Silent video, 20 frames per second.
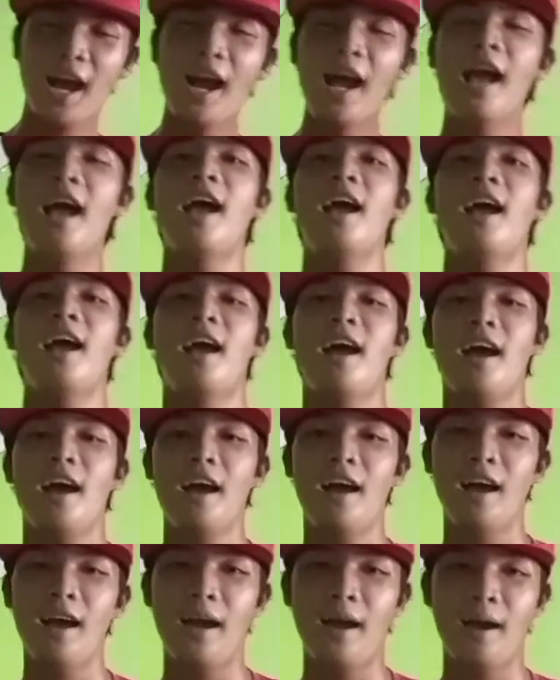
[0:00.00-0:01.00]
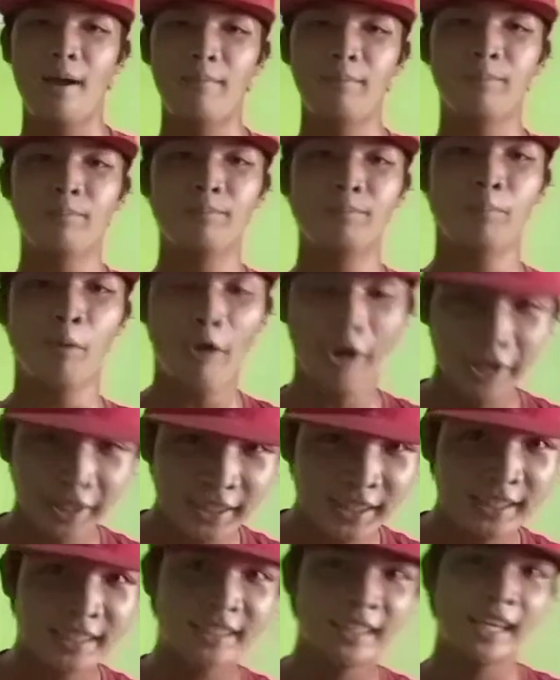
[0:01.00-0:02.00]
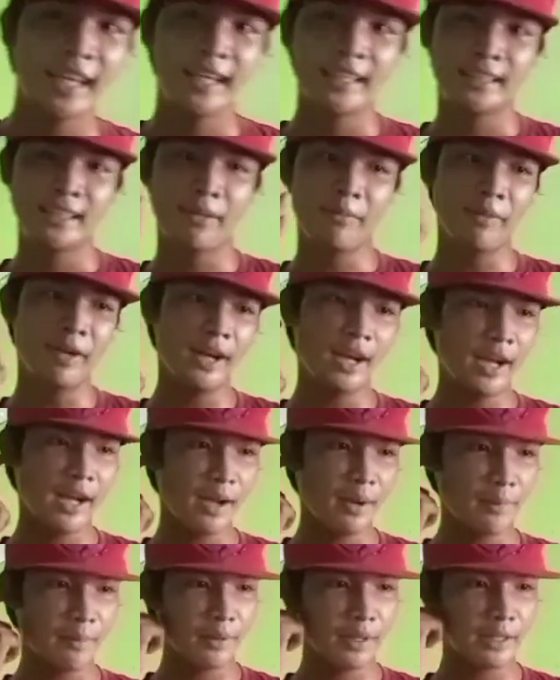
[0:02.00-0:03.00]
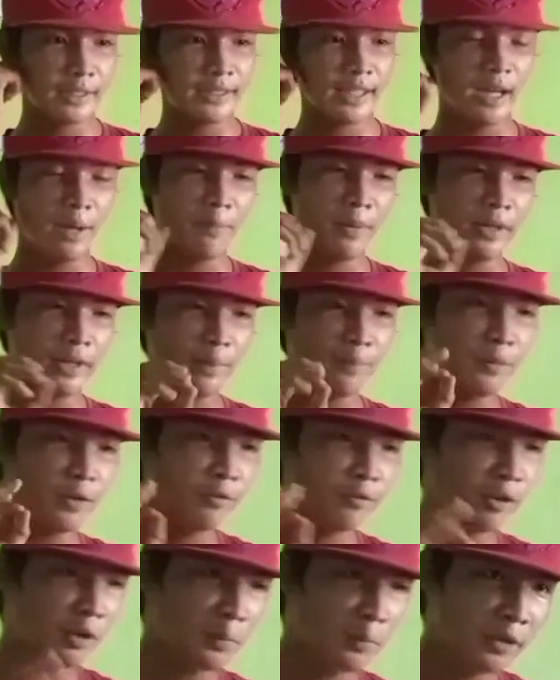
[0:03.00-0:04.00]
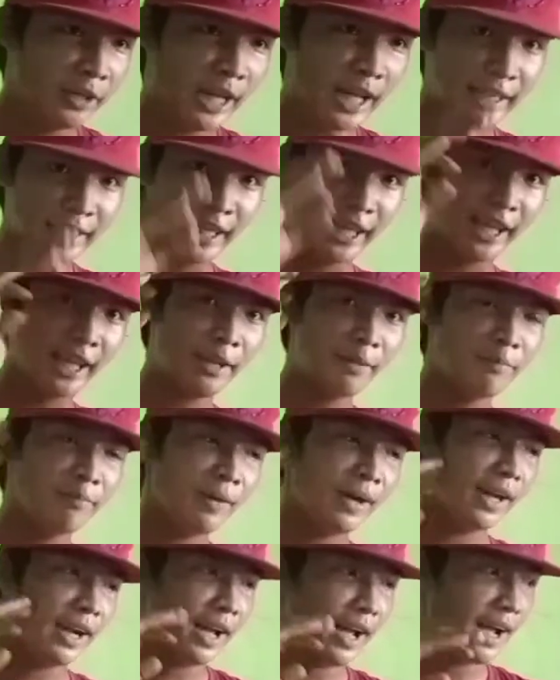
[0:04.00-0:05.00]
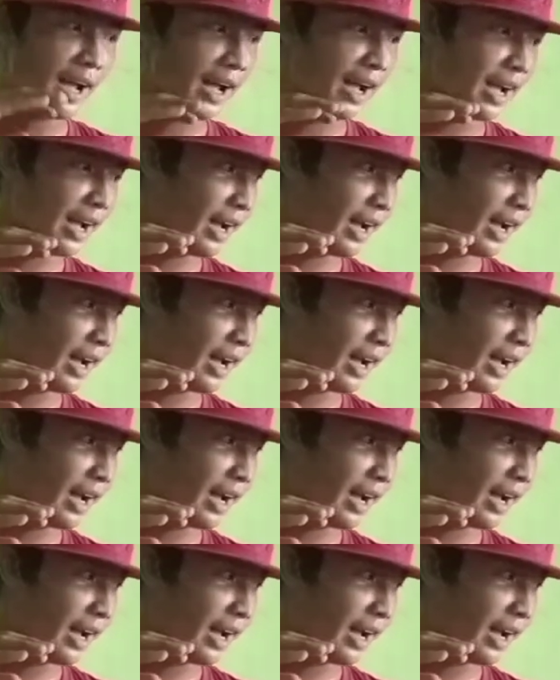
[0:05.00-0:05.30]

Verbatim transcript: ng um, points sa mga uh, celebrity performer natin para